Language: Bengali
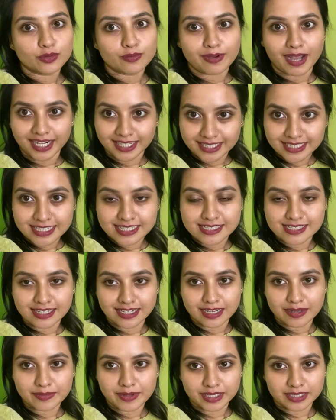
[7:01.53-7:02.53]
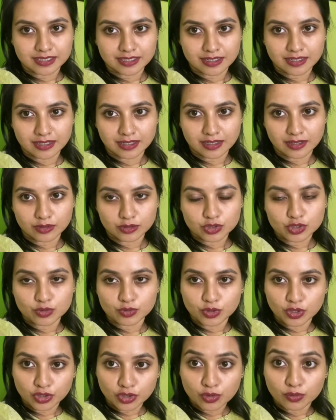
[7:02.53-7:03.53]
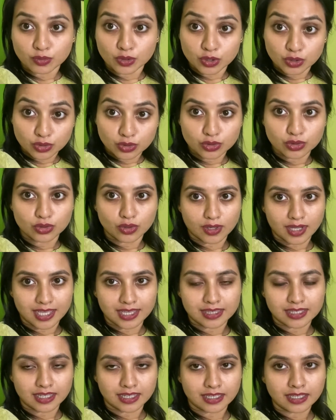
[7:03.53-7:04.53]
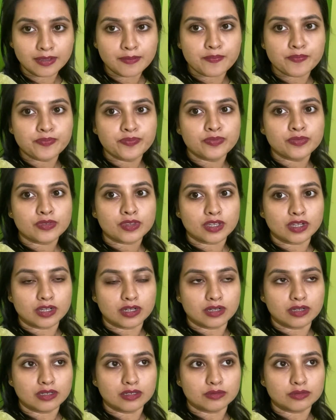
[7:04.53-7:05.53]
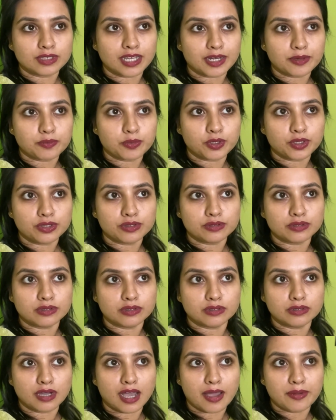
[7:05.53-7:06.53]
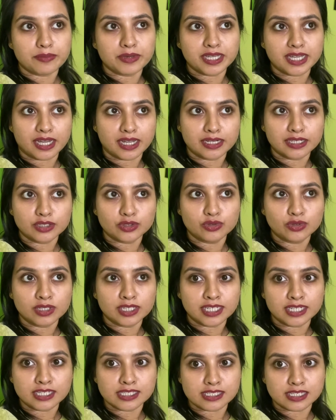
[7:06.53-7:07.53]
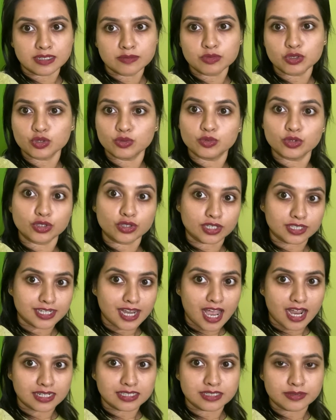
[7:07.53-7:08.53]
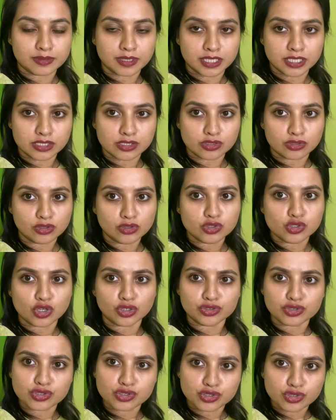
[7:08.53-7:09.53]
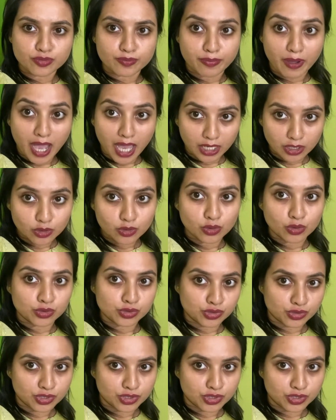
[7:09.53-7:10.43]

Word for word: গেলাম সত্যি আমার মনটা ভালো হয়ে গেল তার বাড়ি পুজো দেখে এবং অবশ্যই প্রসাদ খেয়ে মন ভালো হয়ে গেছে